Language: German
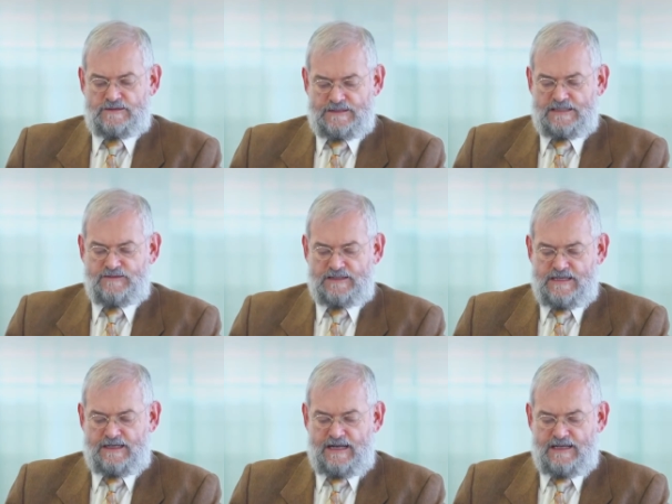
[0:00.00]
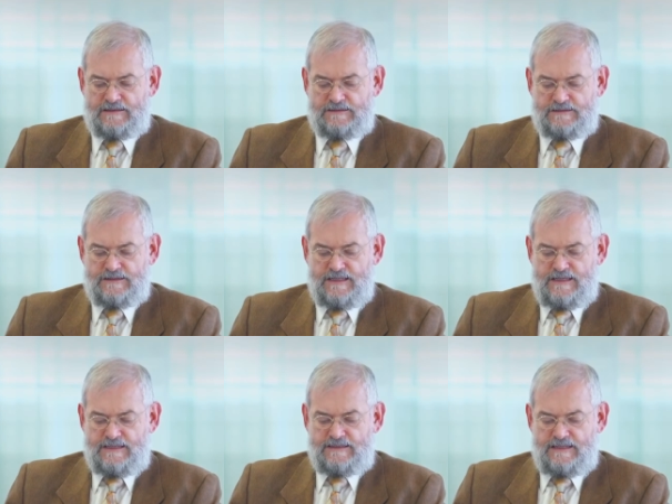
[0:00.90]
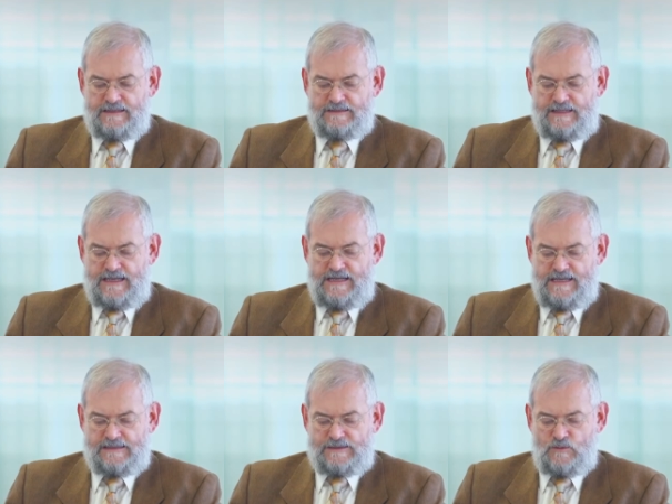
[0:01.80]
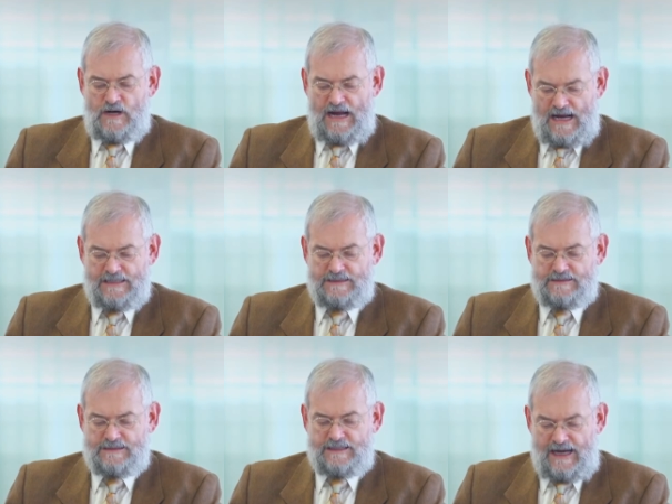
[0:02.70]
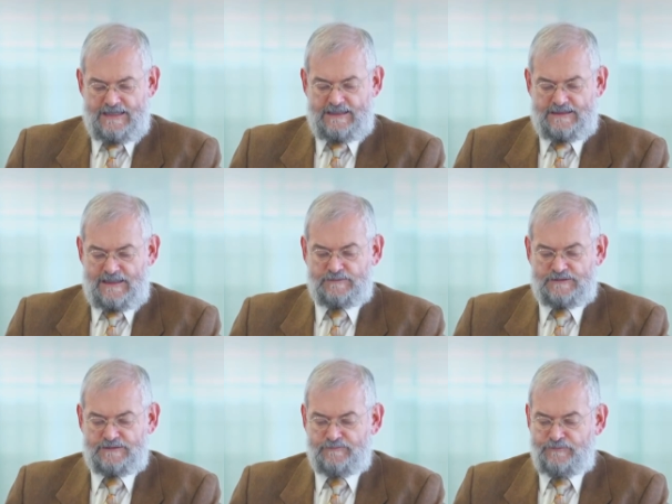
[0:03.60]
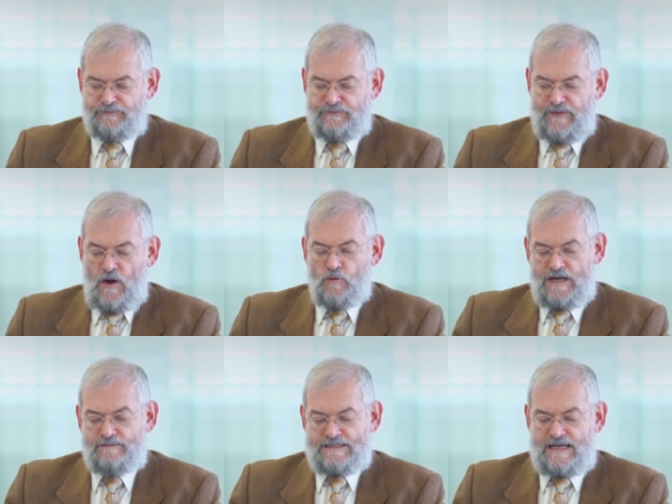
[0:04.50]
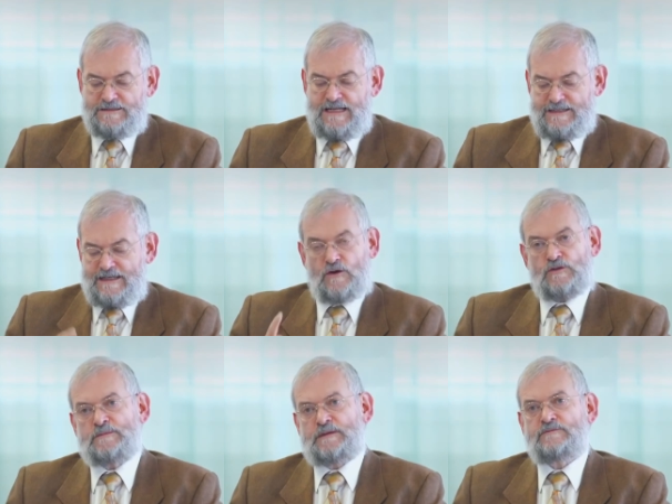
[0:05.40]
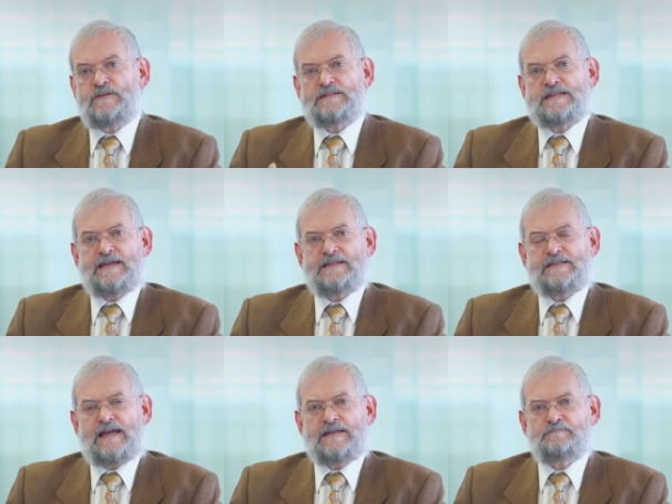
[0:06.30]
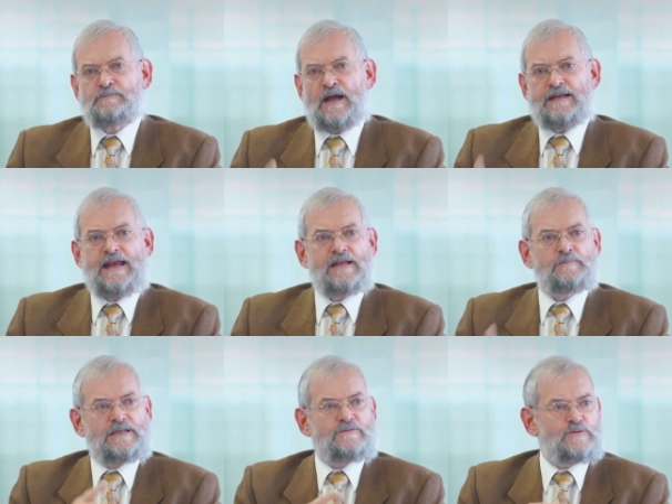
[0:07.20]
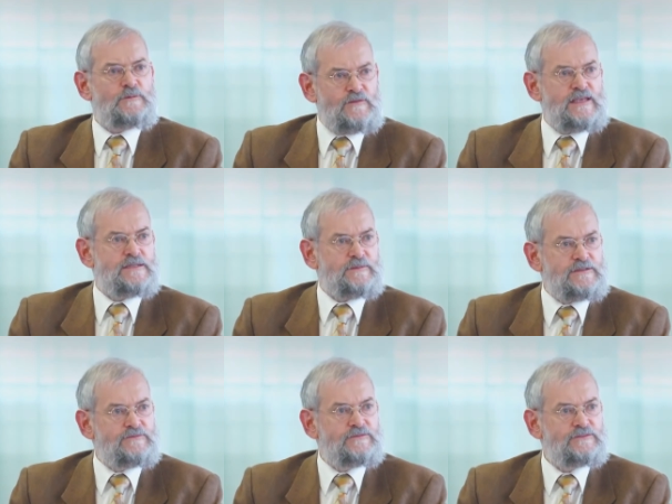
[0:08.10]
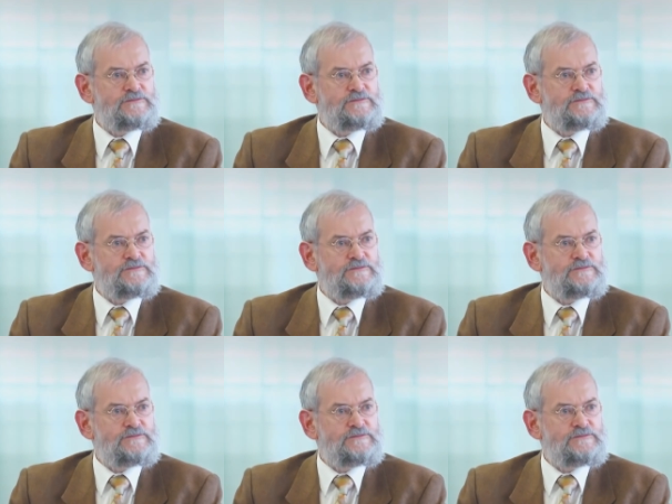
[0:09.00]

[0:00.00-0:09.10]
Und das wird hier gelehrt, die ihr zu allen Heiligen habt. Und ich habe gesagt, der Kolosserbrief ist eigentlich ein paralleler Brief zum Epheserbrief.